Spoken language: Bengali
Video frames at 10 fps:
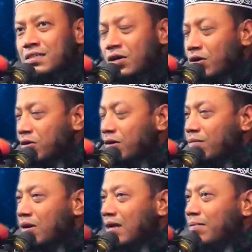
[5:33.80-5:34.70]
লোকজন
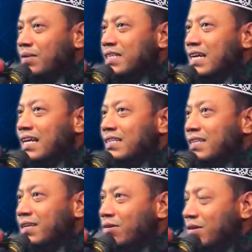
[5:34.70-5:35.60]
বলে আপনি
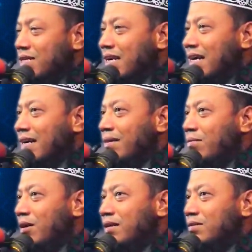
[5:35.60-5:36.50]
শান্তি খোঁজার আগে
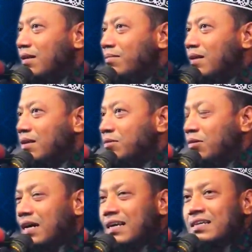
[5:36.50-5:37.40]
বলেন তো আপনার
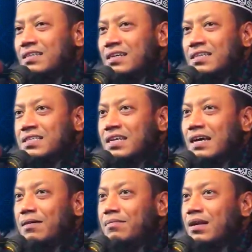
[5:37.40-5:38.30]
দোকানে যে
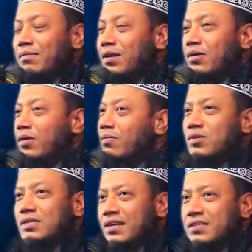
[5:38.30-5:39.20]
ইসলাম নামে
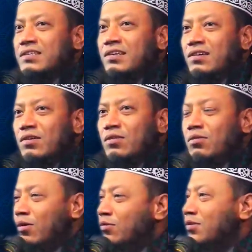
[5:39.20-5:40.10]
কর্মচারী ছিল
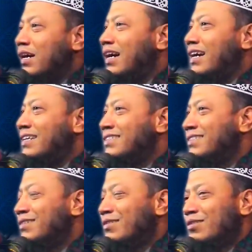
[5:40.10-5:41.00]
ও কোথায়
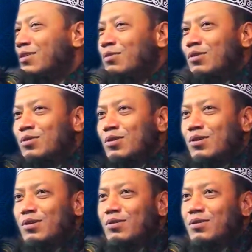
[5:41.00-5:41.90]
ও তো
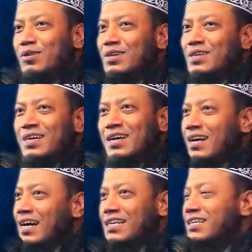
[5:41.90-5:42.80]

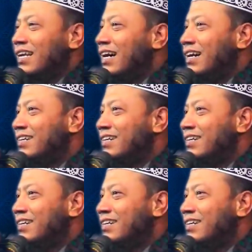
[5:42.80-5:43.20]
আসে না